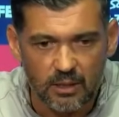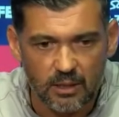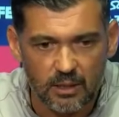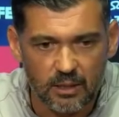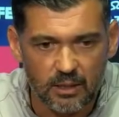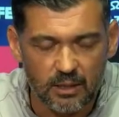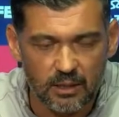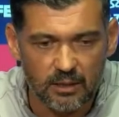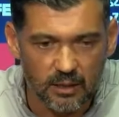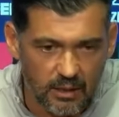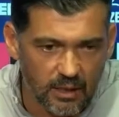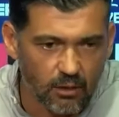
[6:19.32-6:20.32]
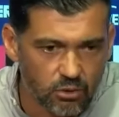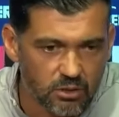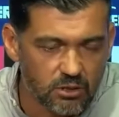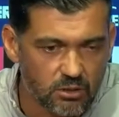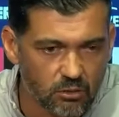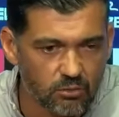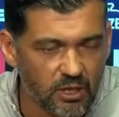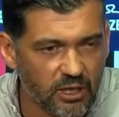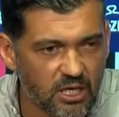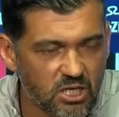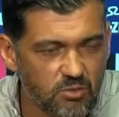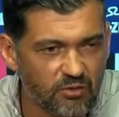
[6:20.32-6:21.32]
Uh, e daí a autorização do
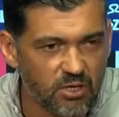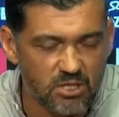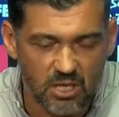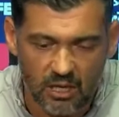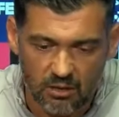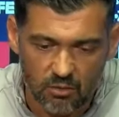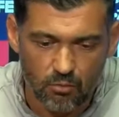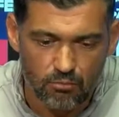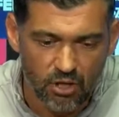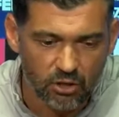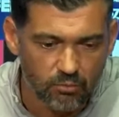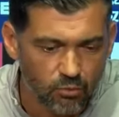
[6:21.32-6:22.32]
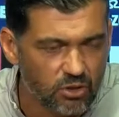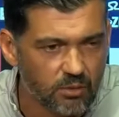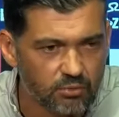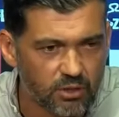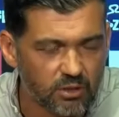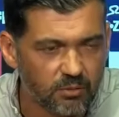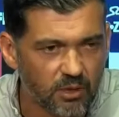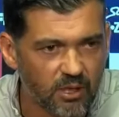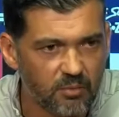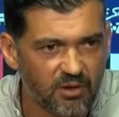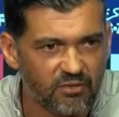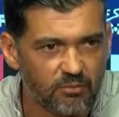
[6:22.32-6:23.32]
Nakajima viajar num momento muito importante para
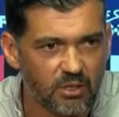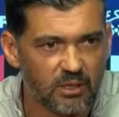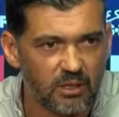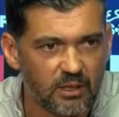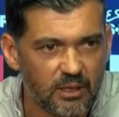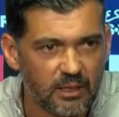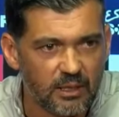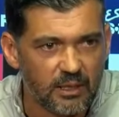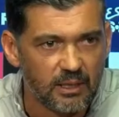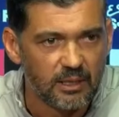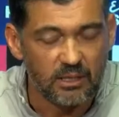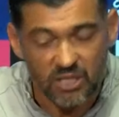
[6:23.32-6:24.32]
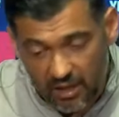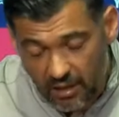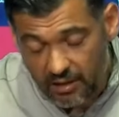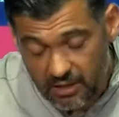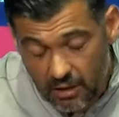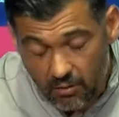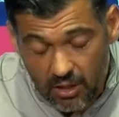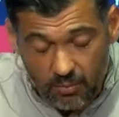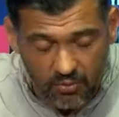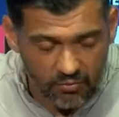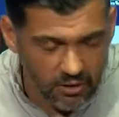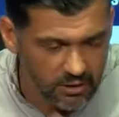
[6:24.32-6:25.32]
ele e para a família. E já, e já agora
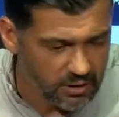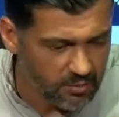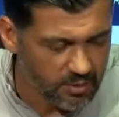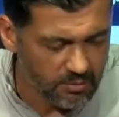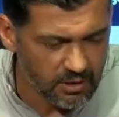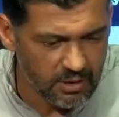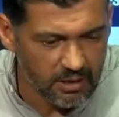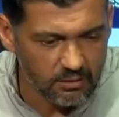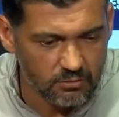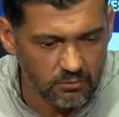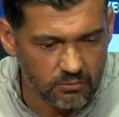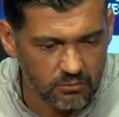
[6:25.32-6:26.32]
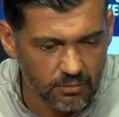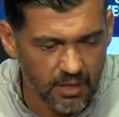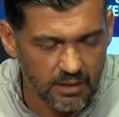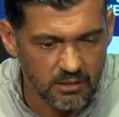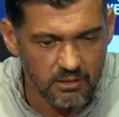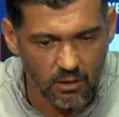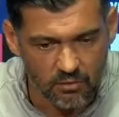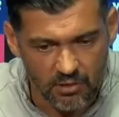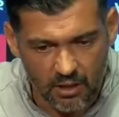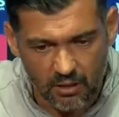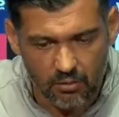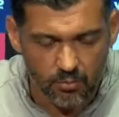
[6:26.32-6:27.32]
aproveito até para mandar um, um, abraço, não de
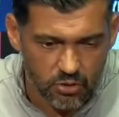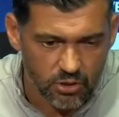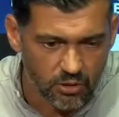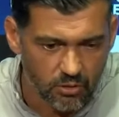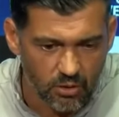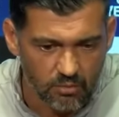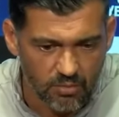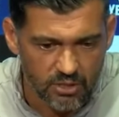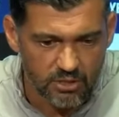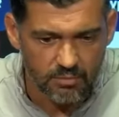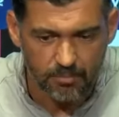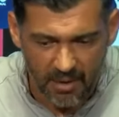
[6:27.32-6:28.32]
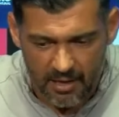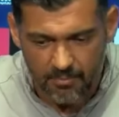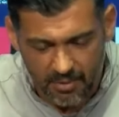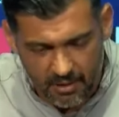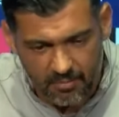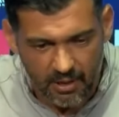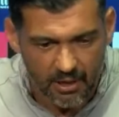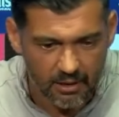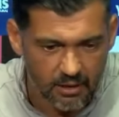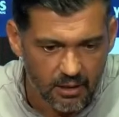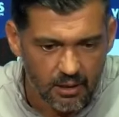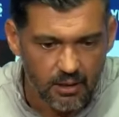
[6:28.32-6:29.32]
treinador para jogador, mas de pai para pai
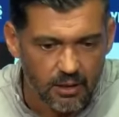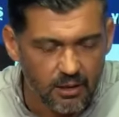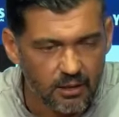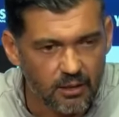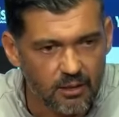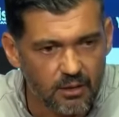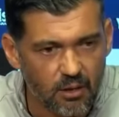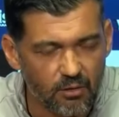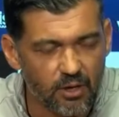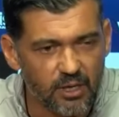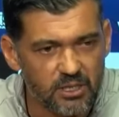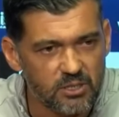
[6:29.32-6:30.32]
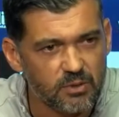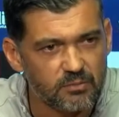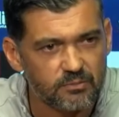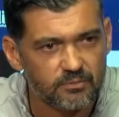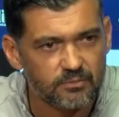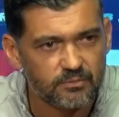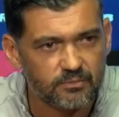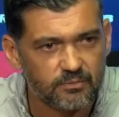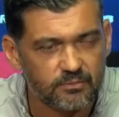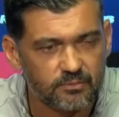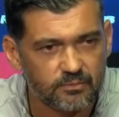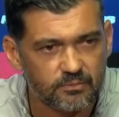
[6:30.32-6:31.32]
uh, ao Nakajima. E dou
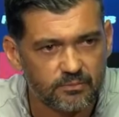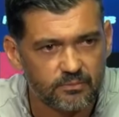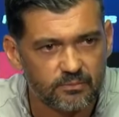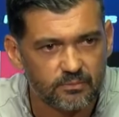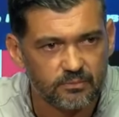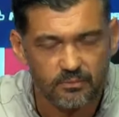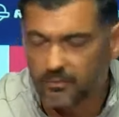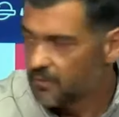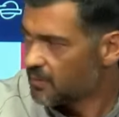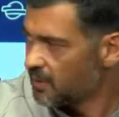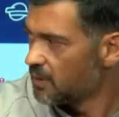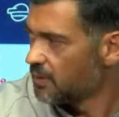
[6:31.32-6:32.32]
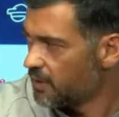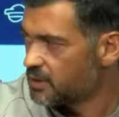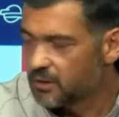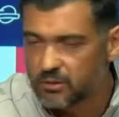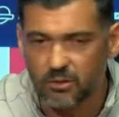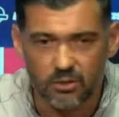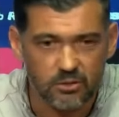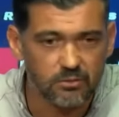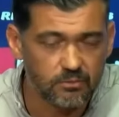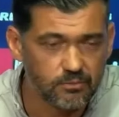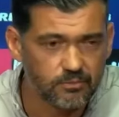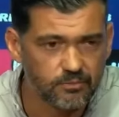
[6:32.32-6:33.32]
pelo parabéns, que faz anos hoje, Nakajima. Faz Anos hoje,
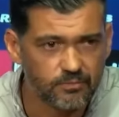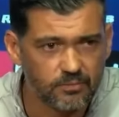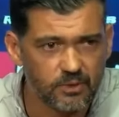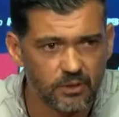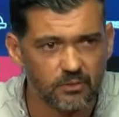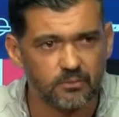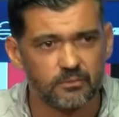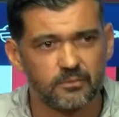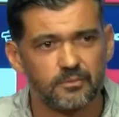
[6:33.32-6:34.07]
sim.